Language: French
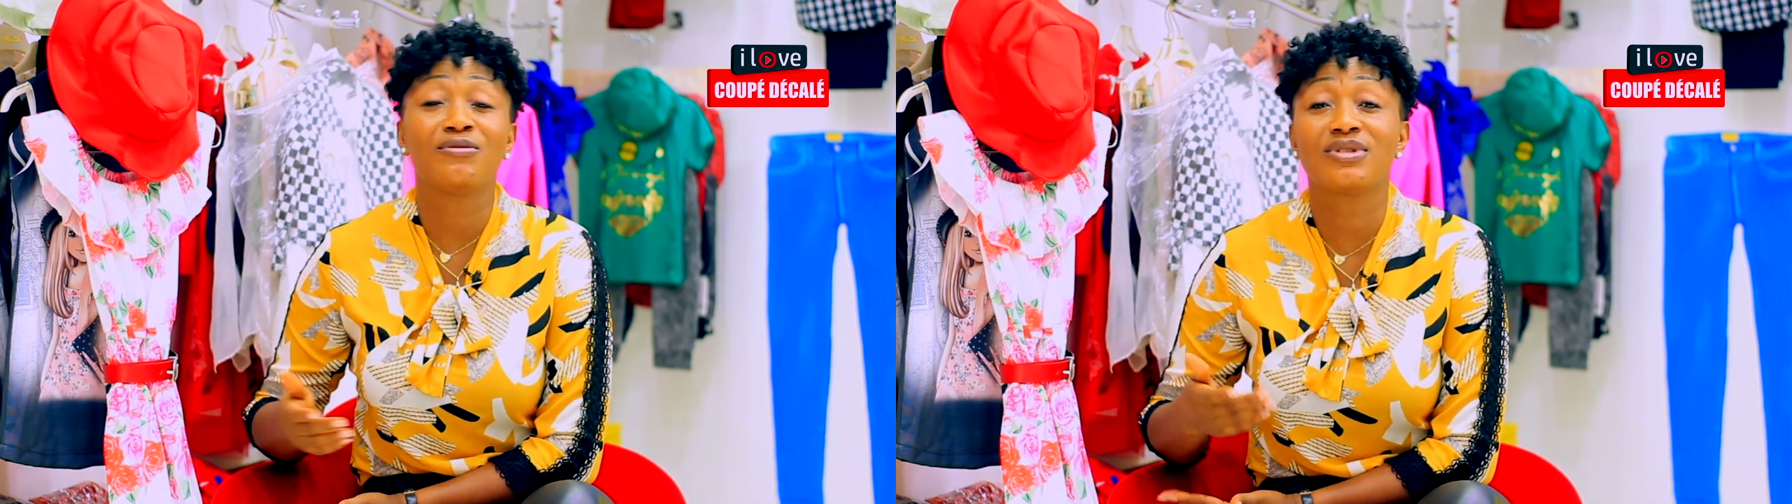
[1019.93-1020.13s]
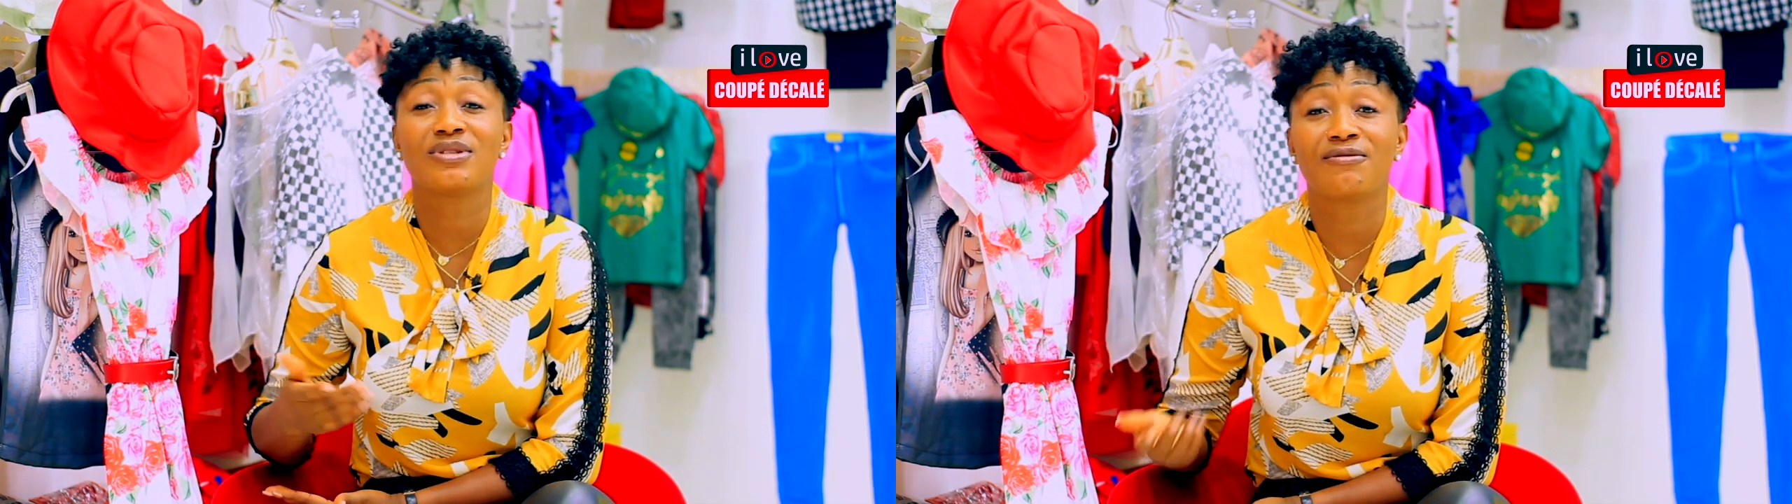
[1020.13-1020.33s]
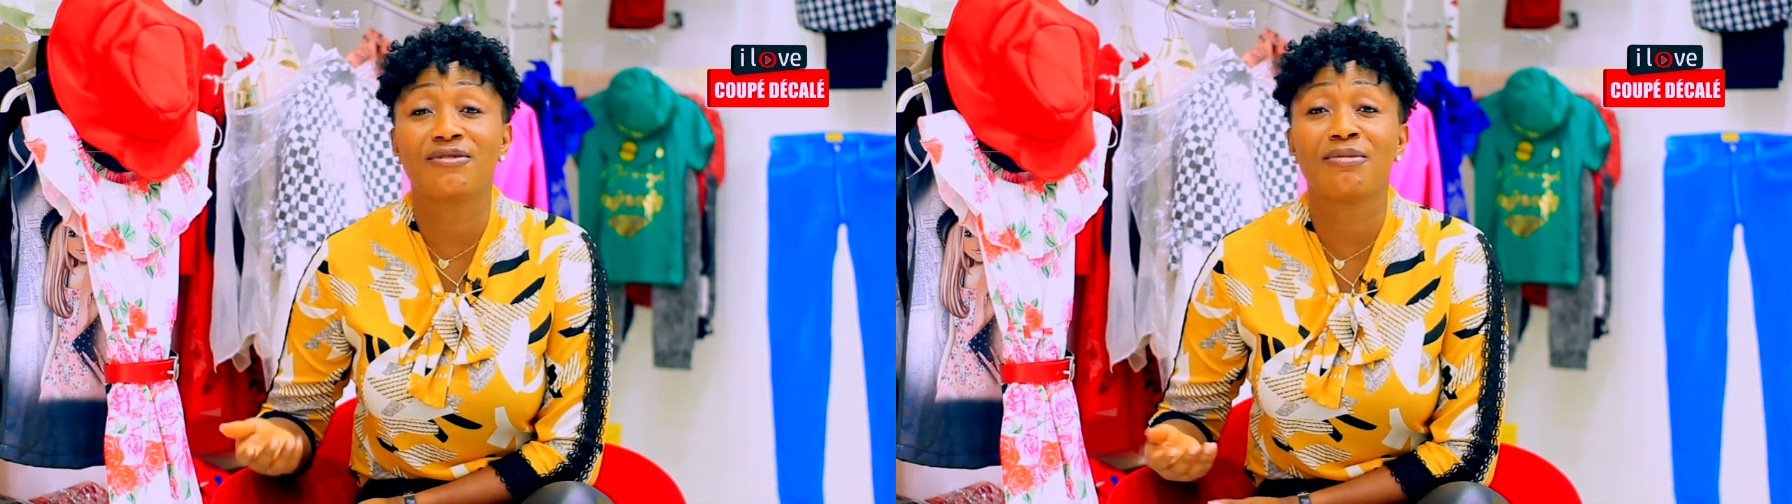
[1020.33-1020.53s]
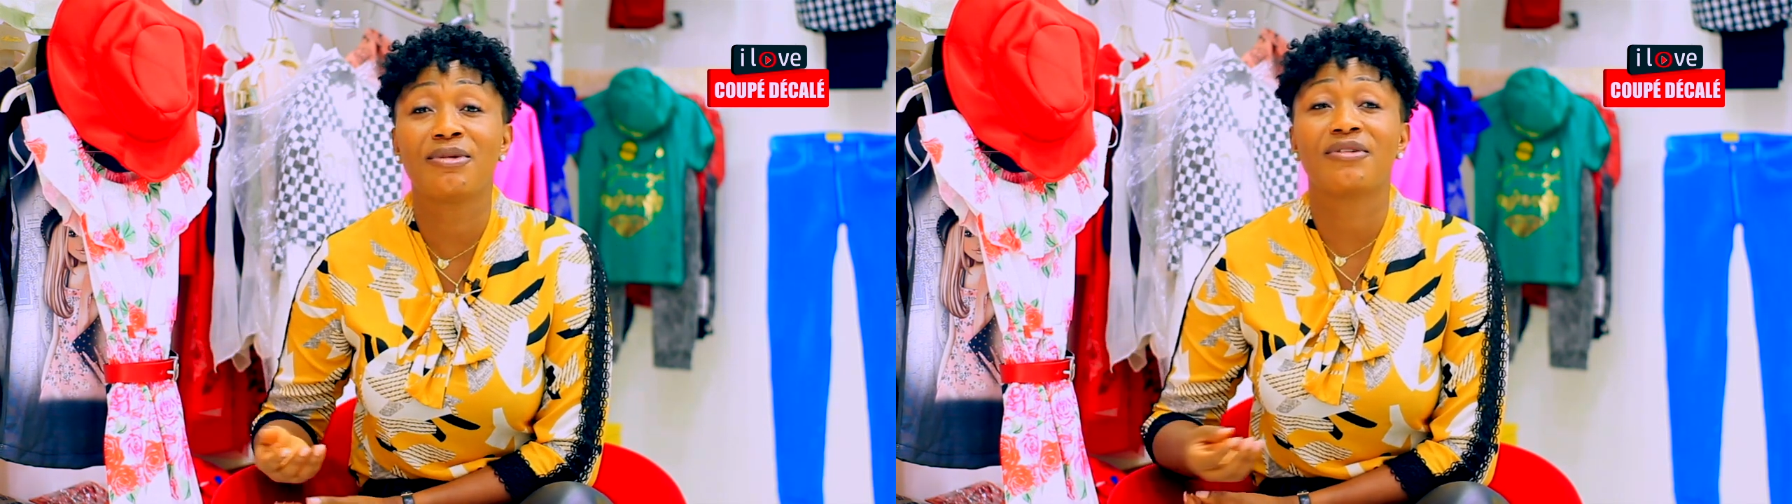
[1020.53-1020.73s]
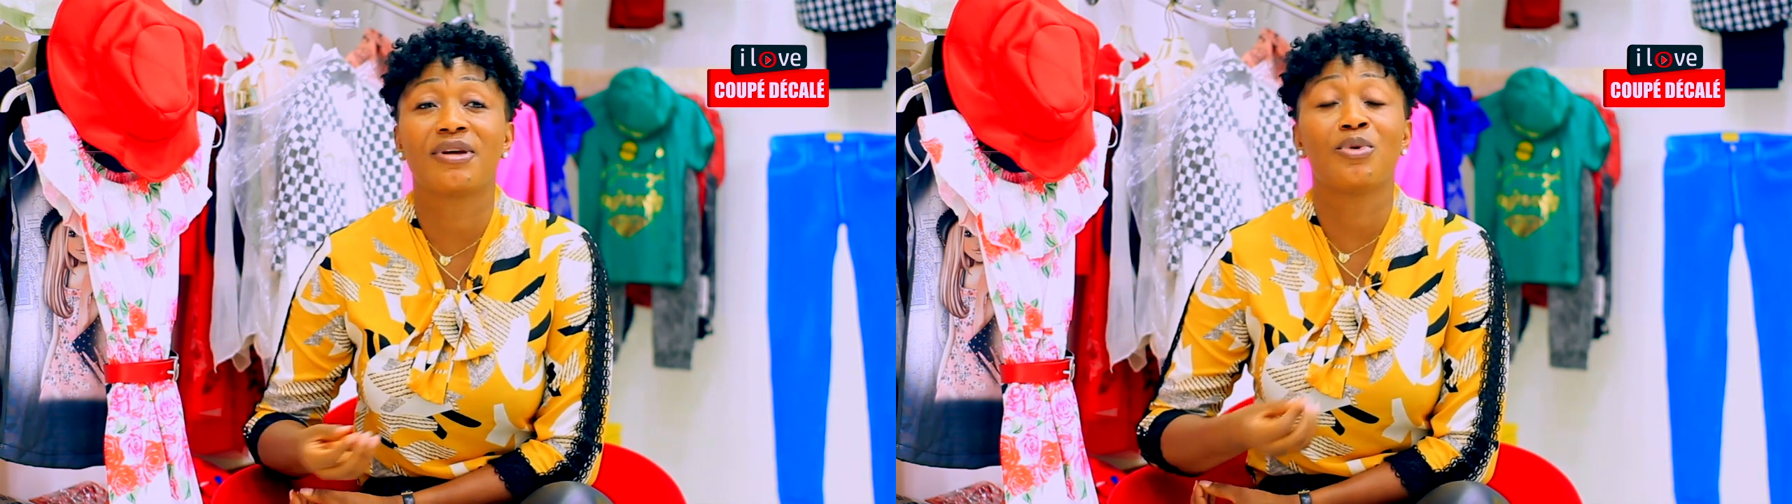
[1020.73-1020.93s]
vos enfants,
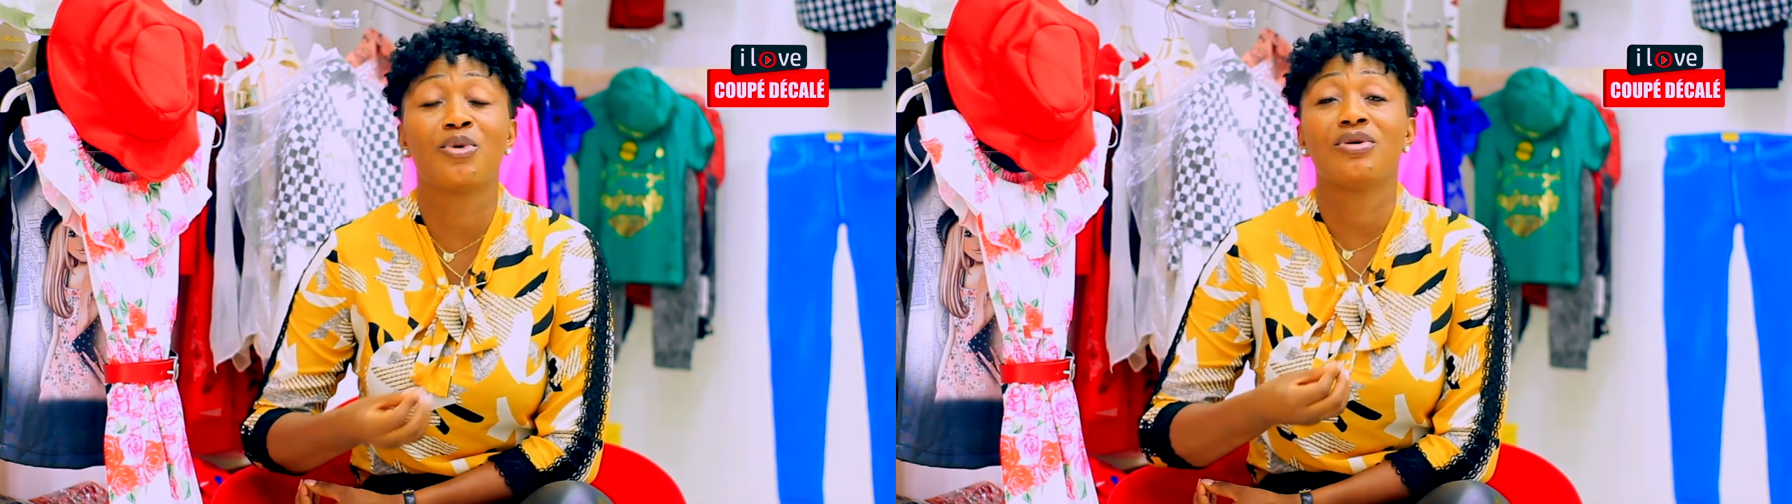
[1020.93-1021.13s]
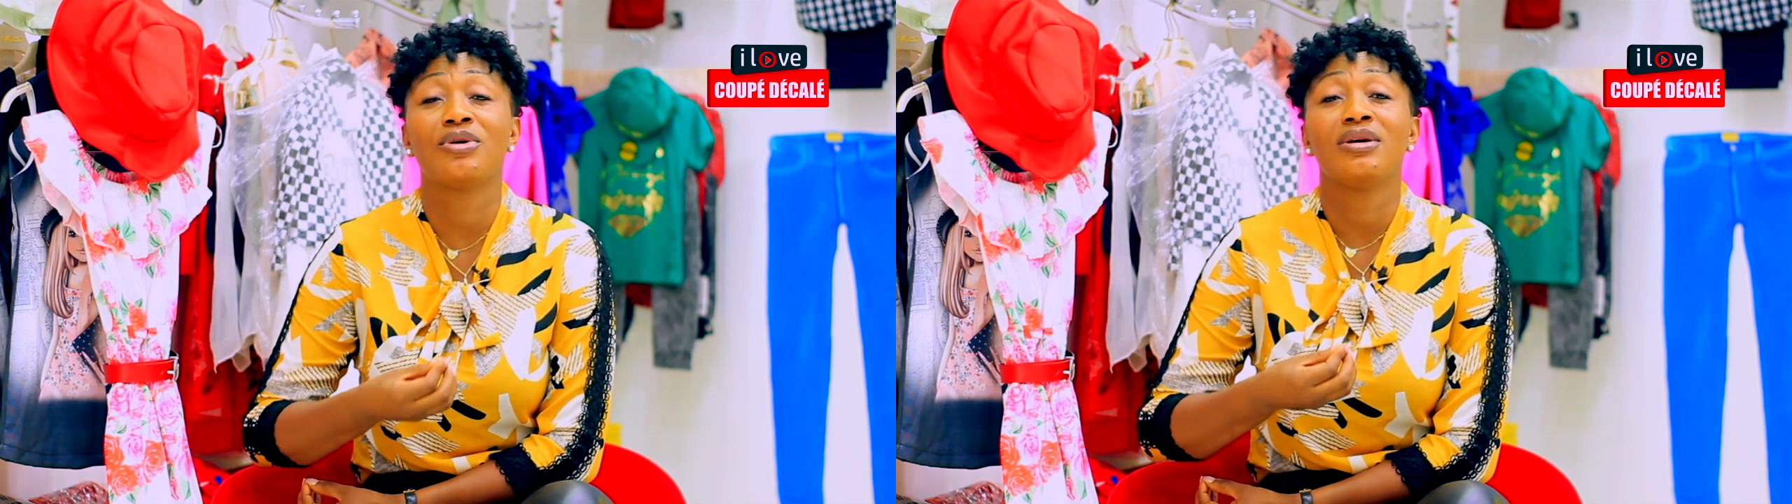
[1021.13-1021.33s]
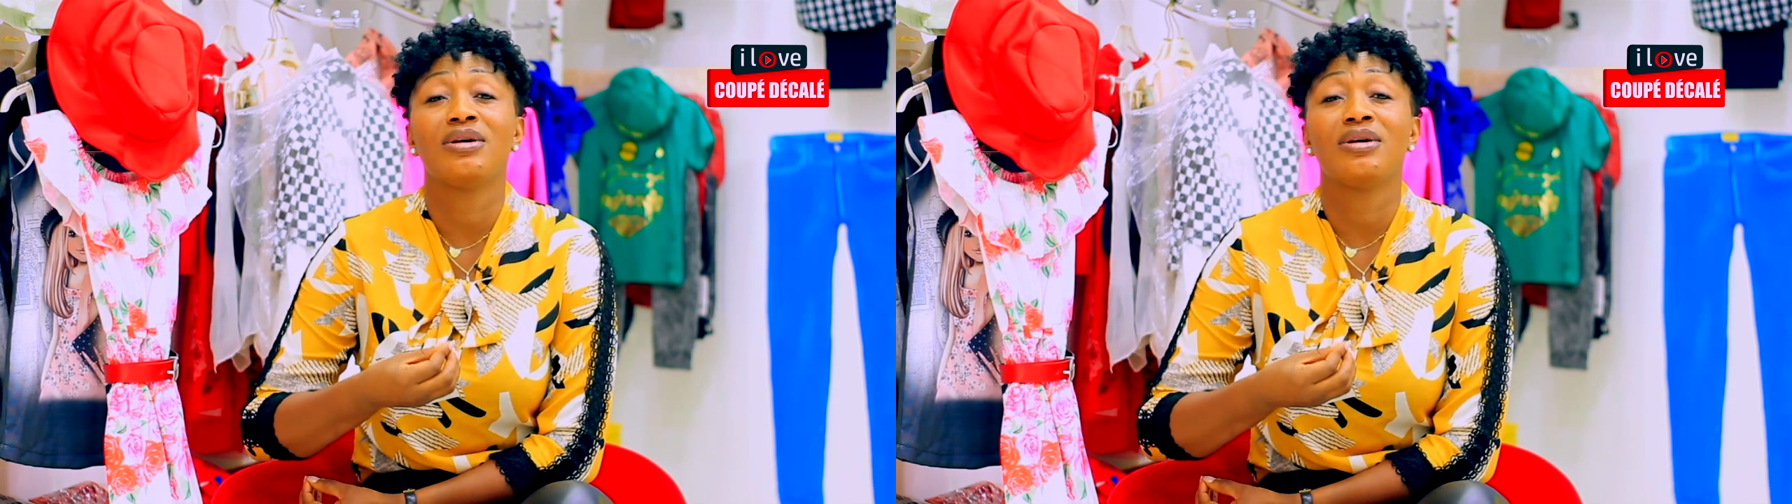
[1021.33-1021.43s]
mais vraiment,